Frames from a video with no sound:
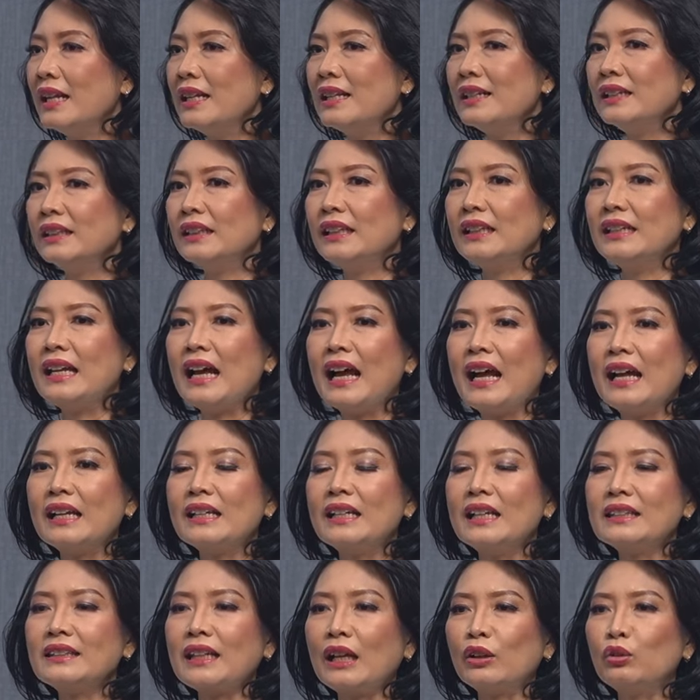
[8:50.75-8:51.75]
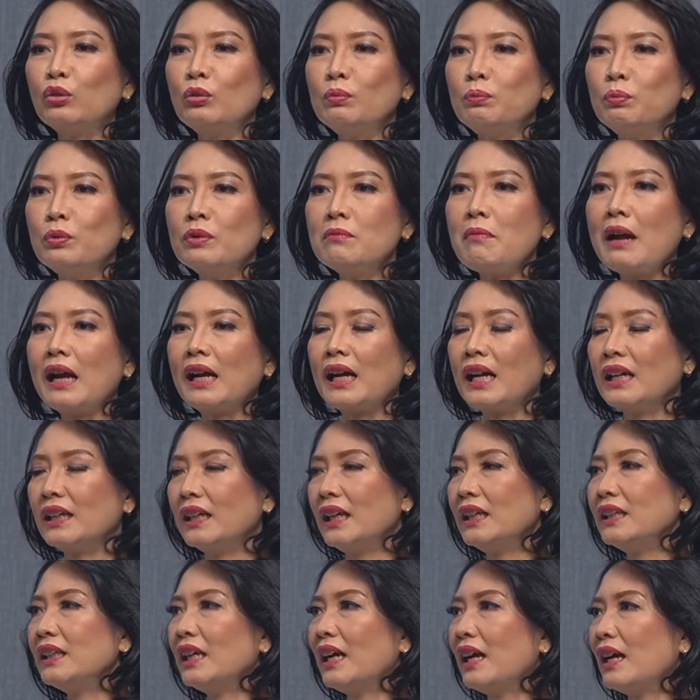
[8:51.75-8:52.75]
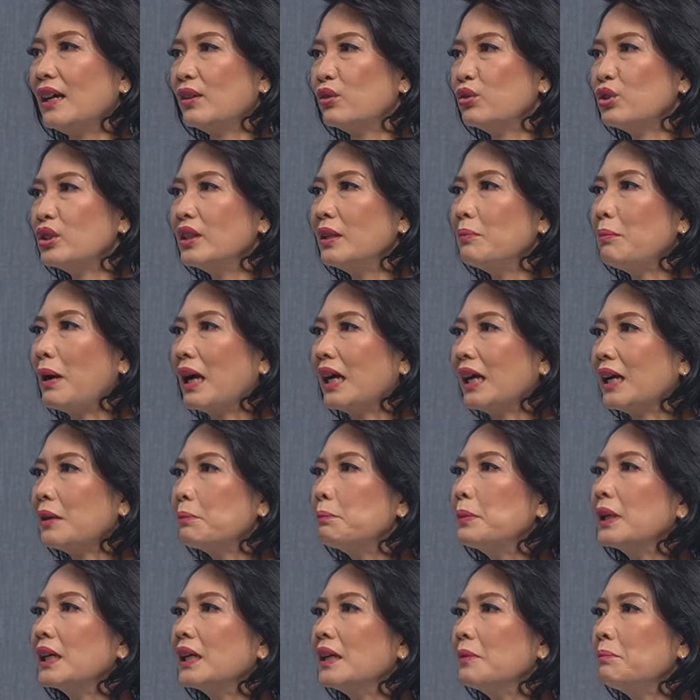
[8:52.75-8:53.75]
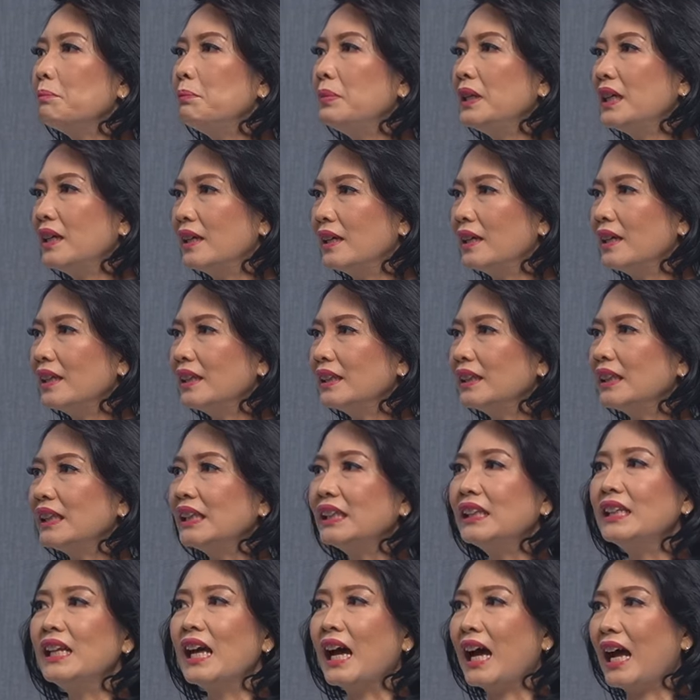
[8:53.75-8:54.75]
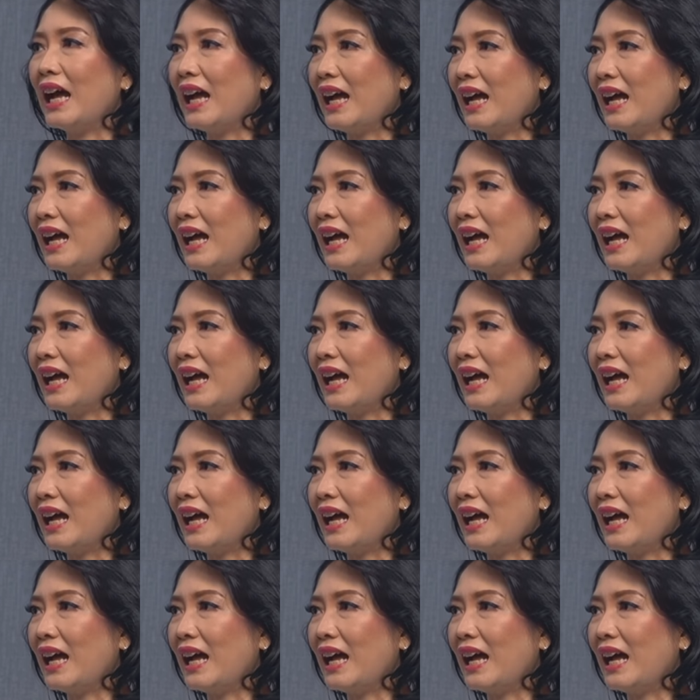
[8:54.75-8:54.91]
Mm. Tidak ada satupun makanan yang harus dimakan berlebih, tidak.